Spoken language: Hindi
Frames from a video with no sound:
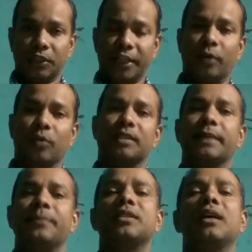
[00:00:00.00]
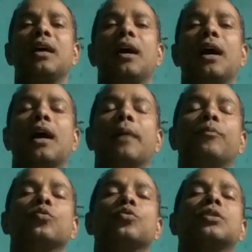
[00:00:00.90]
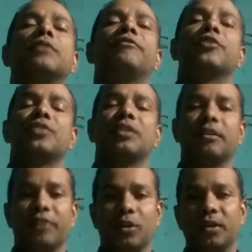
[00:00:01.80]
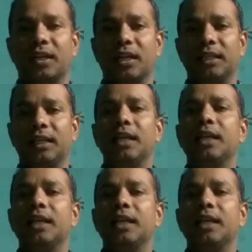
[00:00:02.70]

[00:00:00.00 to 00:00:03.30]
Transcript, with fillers: थ्री कॉन्सेप्ट आप उसका फंक्शन का वैल्यू निकालिए